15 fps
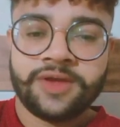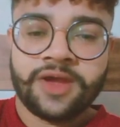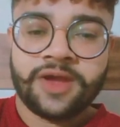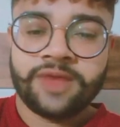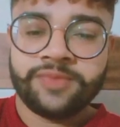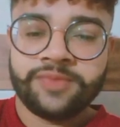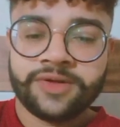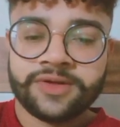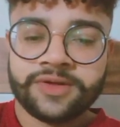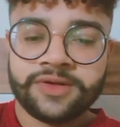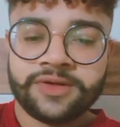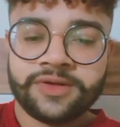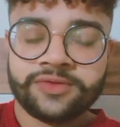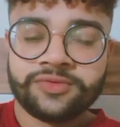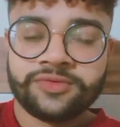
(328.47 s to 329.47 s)
आईपीएल
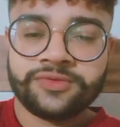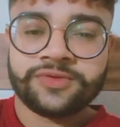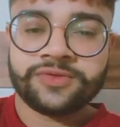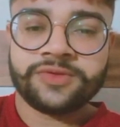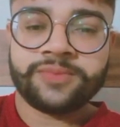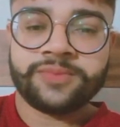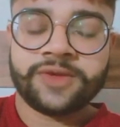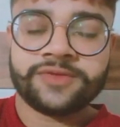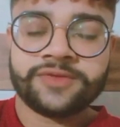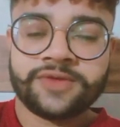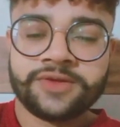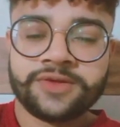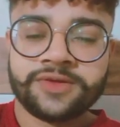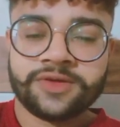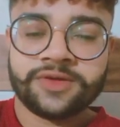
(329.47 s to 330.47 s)
खेलेगा तो उसकी पाँच
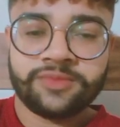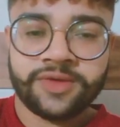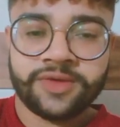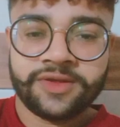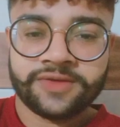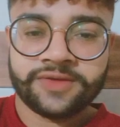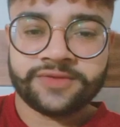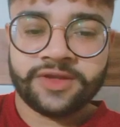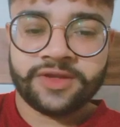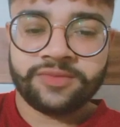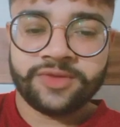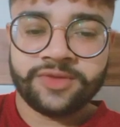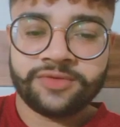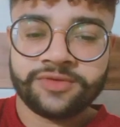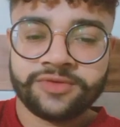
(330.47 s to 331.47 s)
साल की कमाई एक
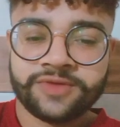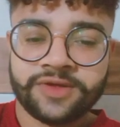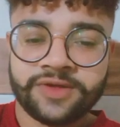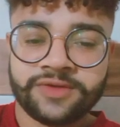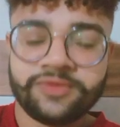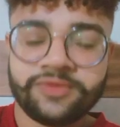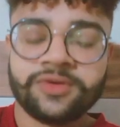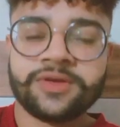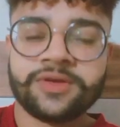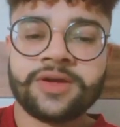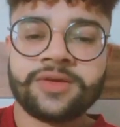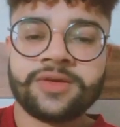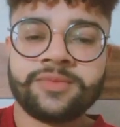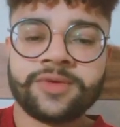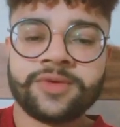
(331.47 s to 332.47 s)
साल में हो जाएगी और
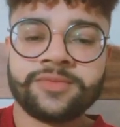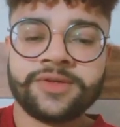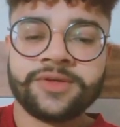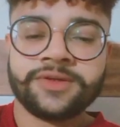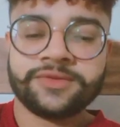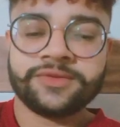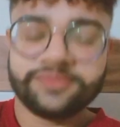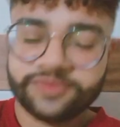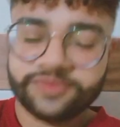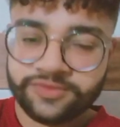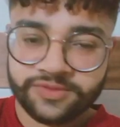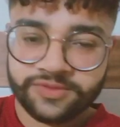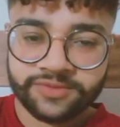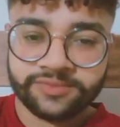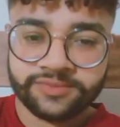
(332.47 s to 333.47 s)
क्या कहा पाक
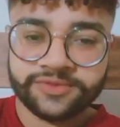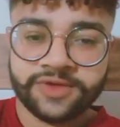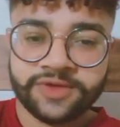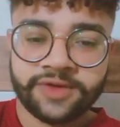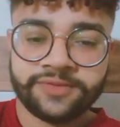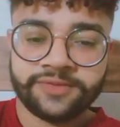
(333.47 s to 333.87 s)
ने